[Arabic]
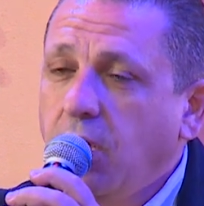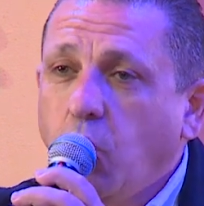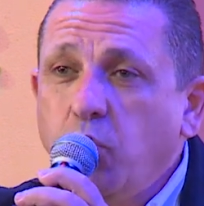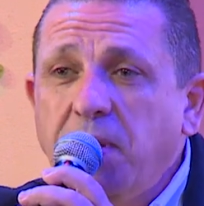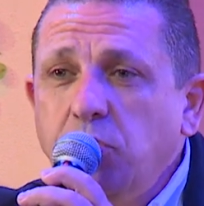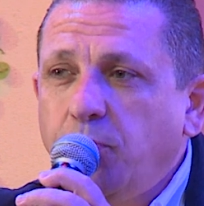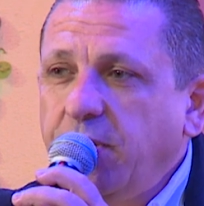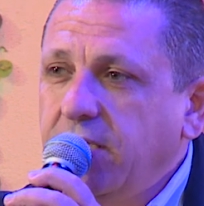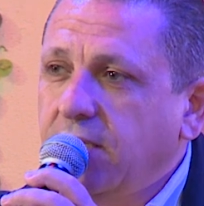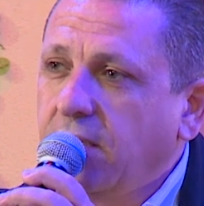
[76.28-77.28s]
هو منه
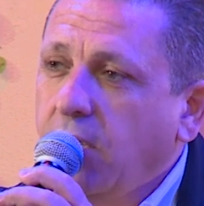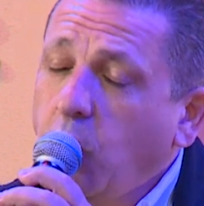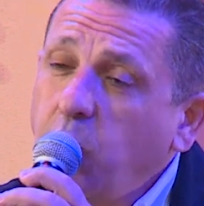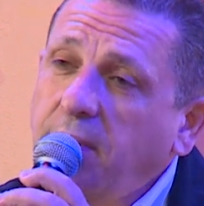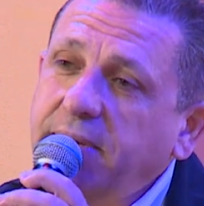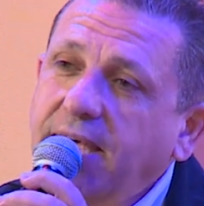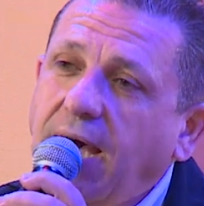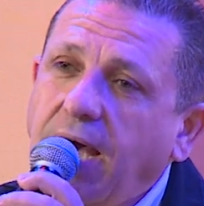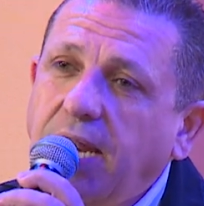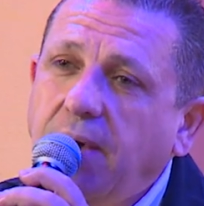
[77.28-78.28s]
بعيد هو عم يدق
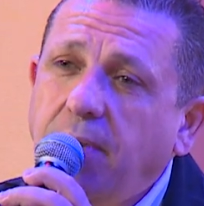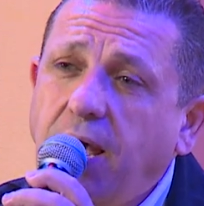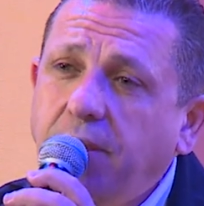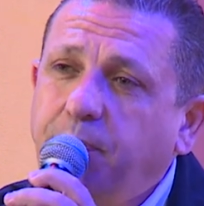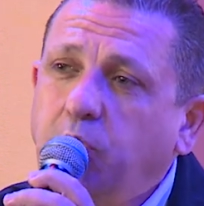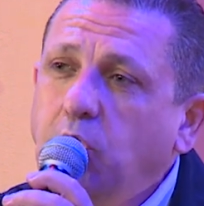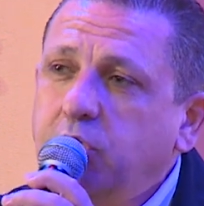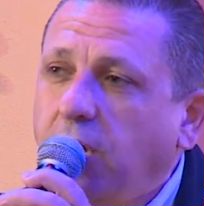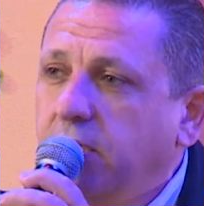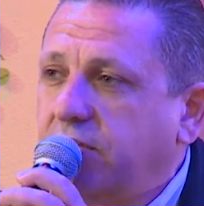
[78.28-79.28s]
على قلب كل
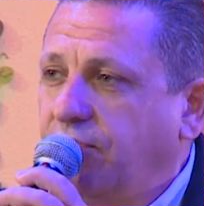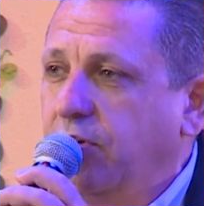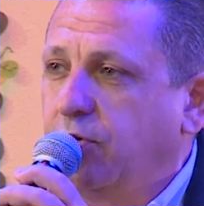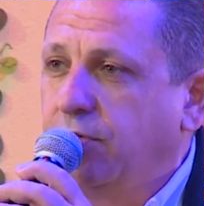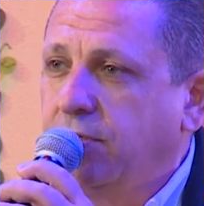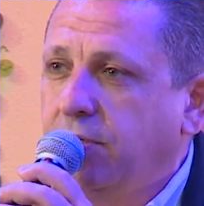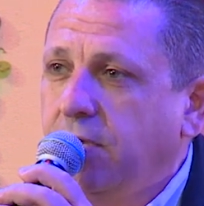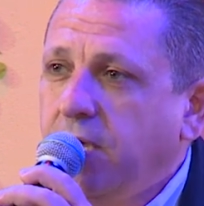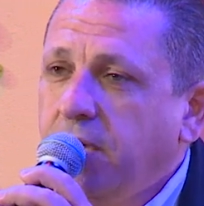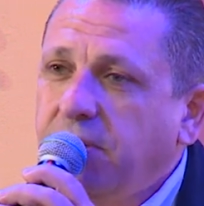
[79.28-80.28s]
شخص فيكم
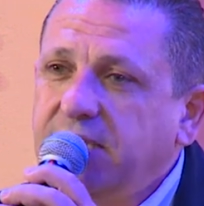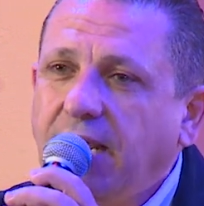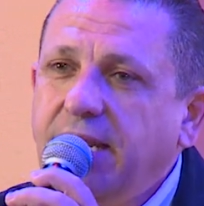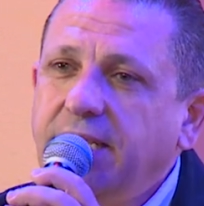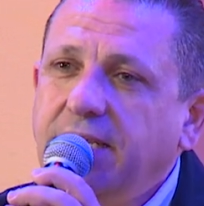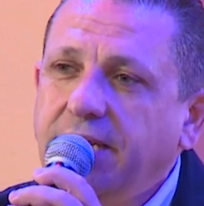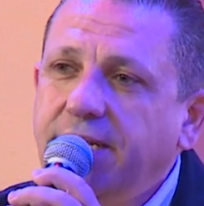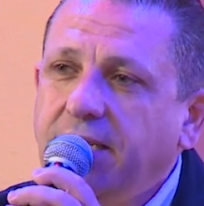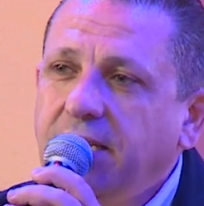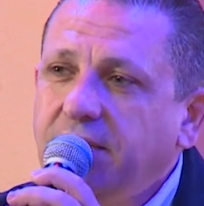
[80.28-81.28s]
بس عليك
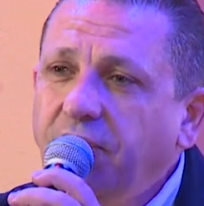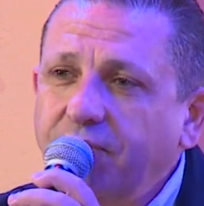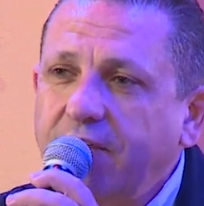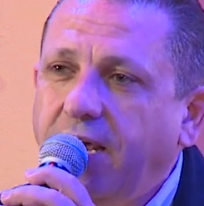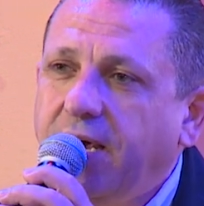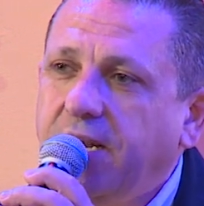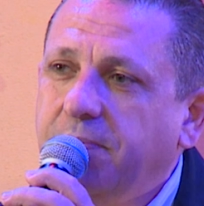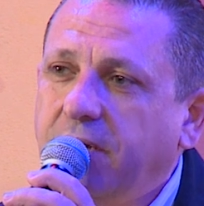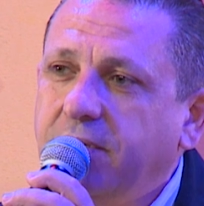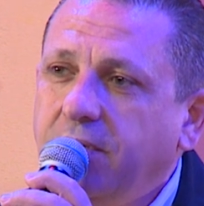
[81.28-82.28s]
انك تفتح
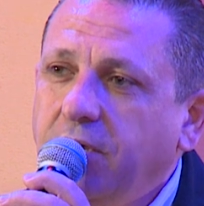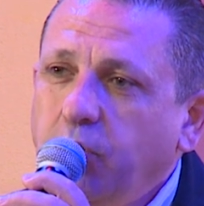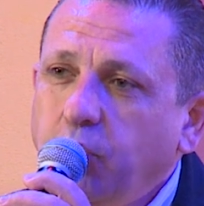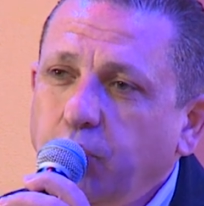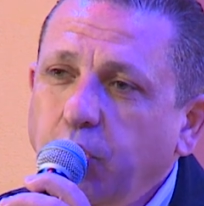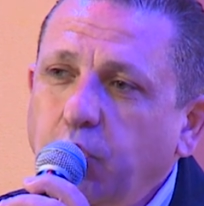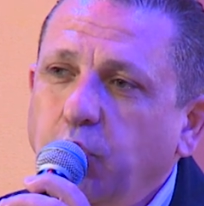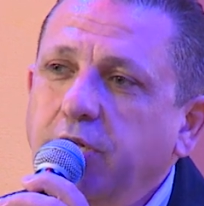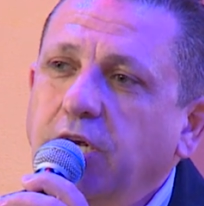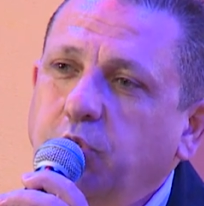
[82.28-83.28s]
قلبك
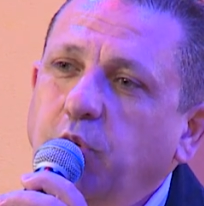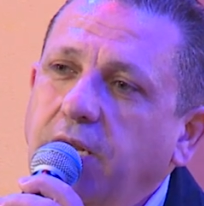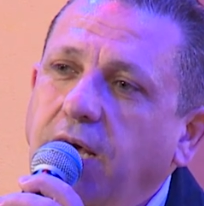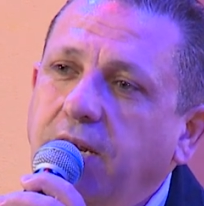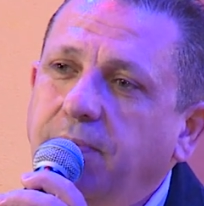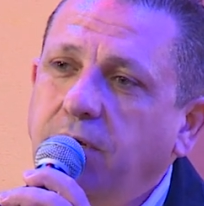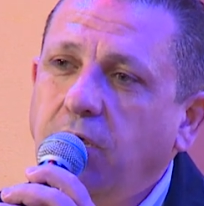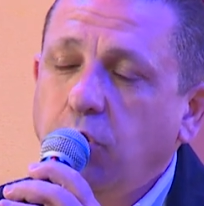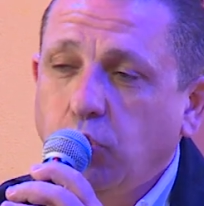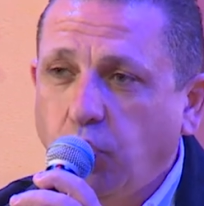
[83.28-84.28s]
ويدخل يسوع إلى قلبك
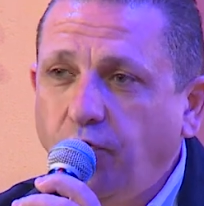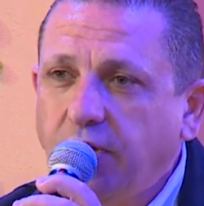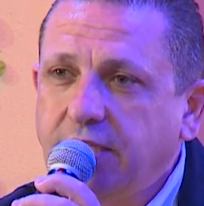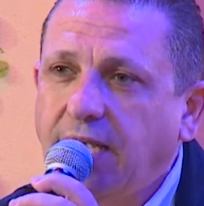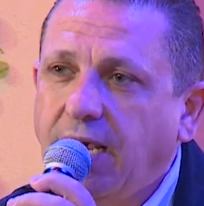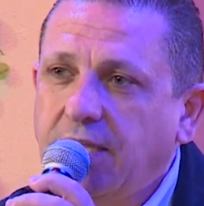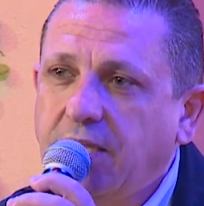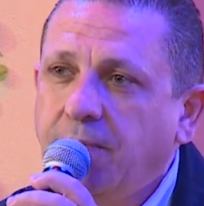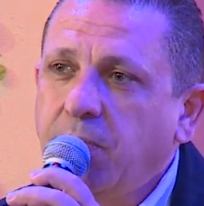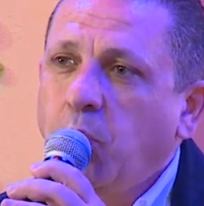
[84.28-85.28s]
وشوف
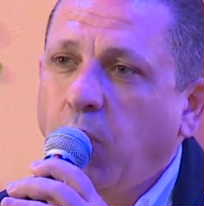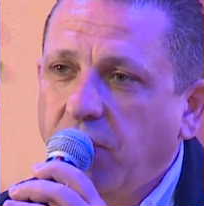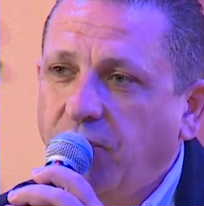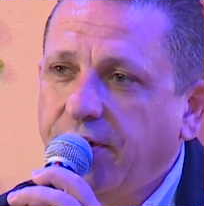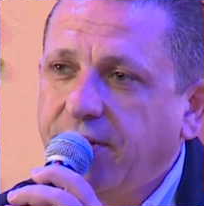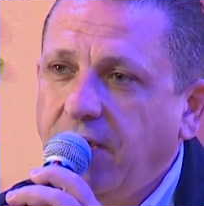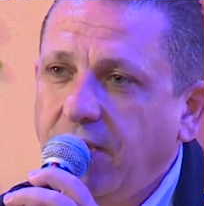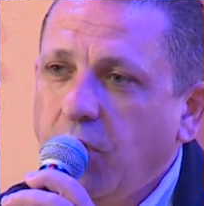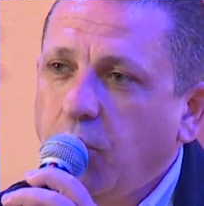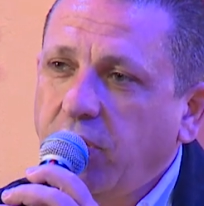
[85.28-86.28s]
هالسعادة وهالفرح
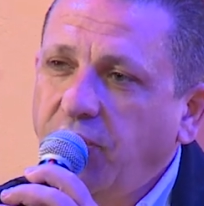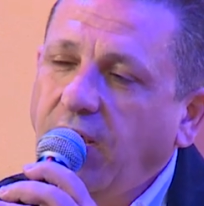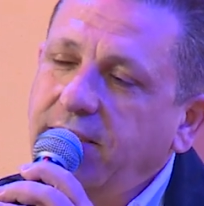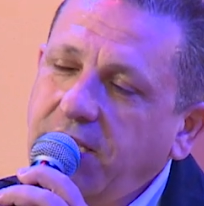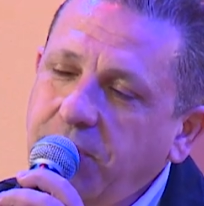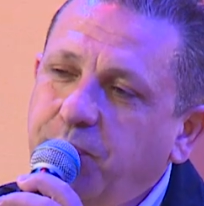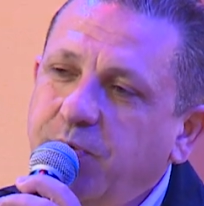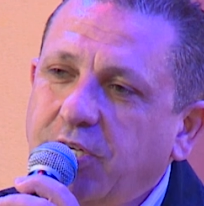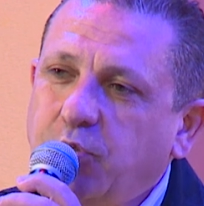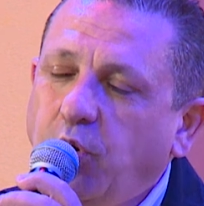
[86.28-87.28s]
وكيف حتحب
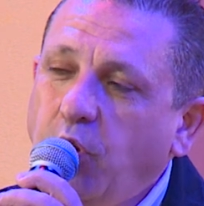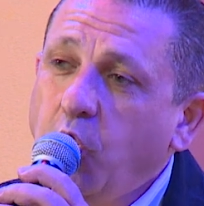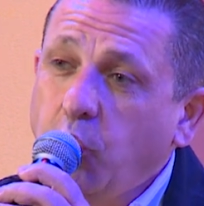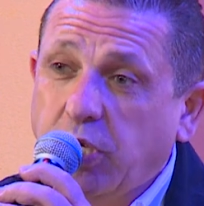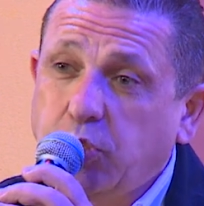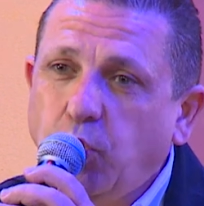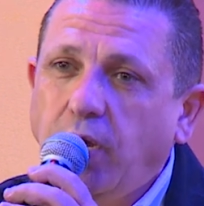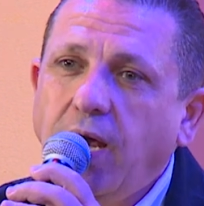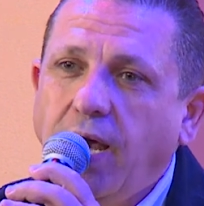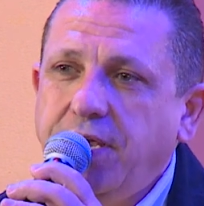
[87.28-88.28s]
يسوع ويسوع
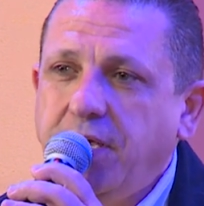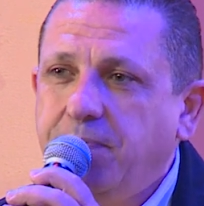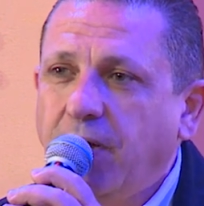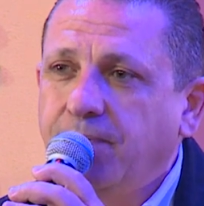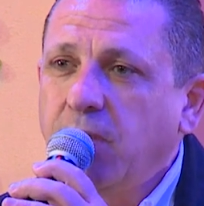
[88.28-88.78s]
حيحبك